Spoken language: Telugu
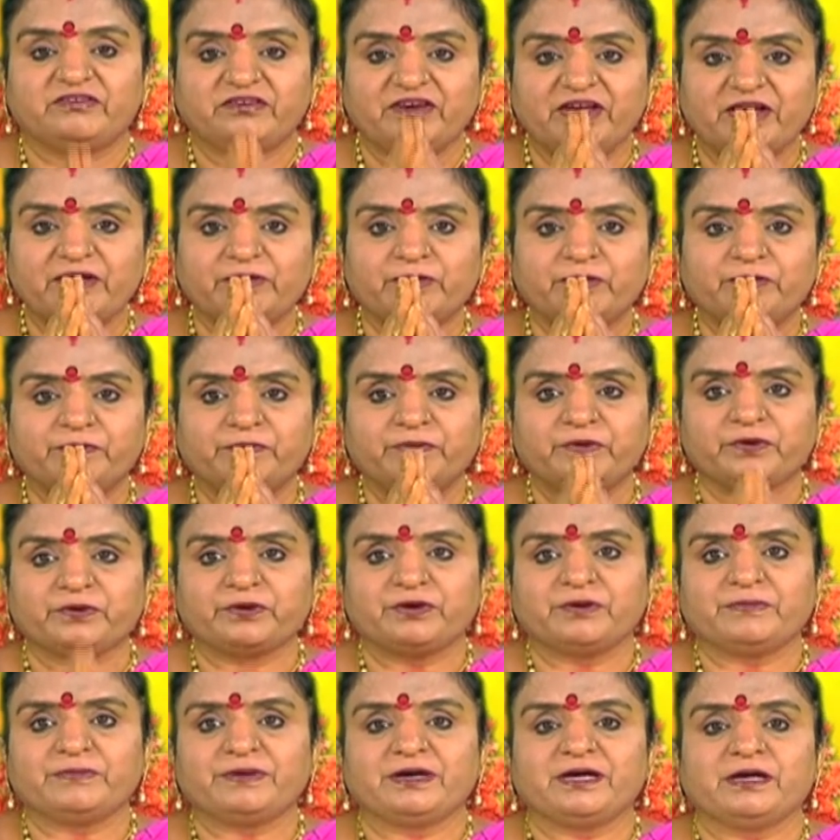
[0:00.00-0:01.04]
శ్రీ గురుభ్యో
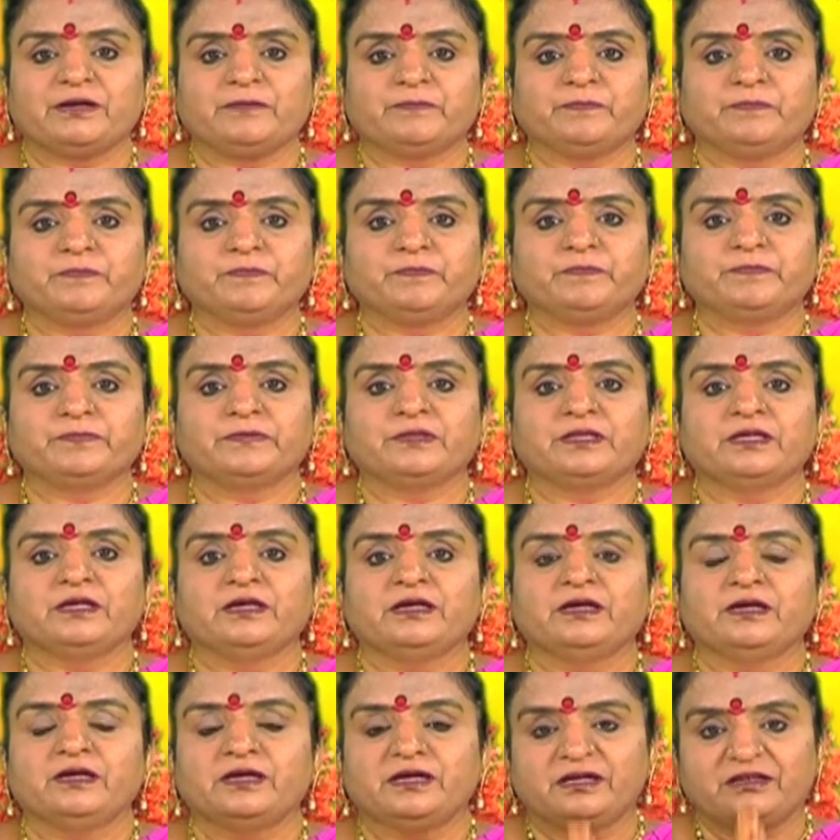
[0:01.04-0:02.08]
నమ
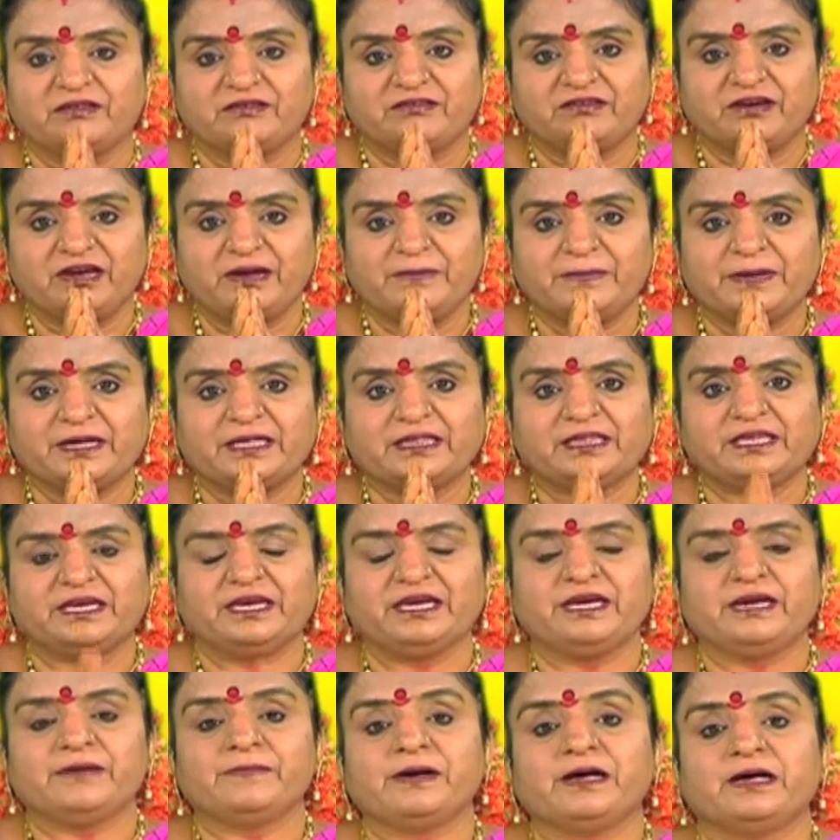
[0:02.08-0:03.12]
శ్రీమాత్రి
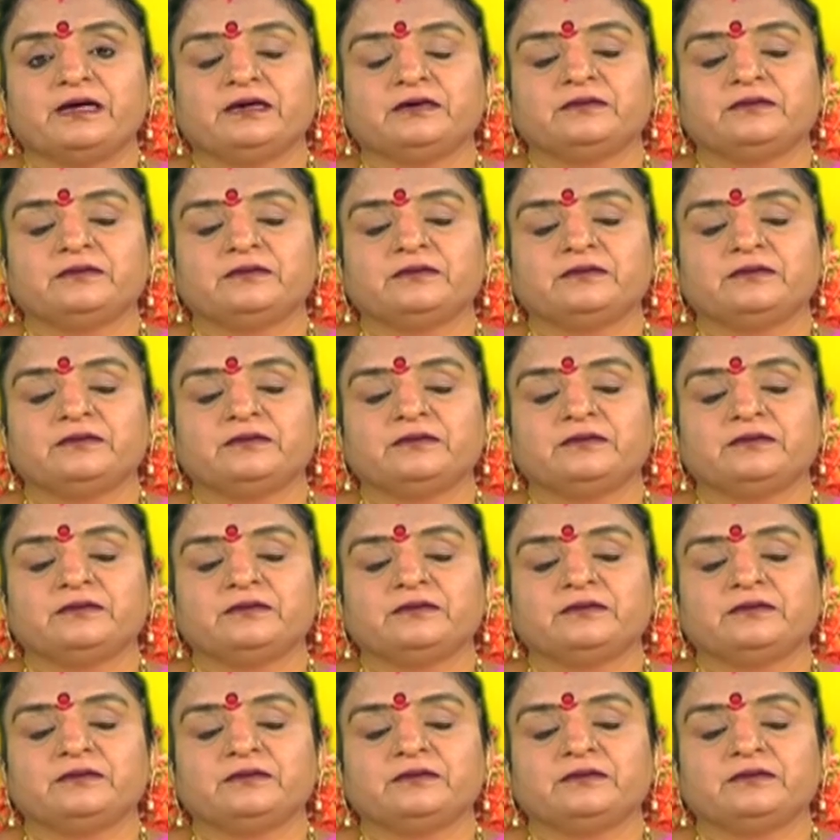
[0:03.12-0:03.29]
నమ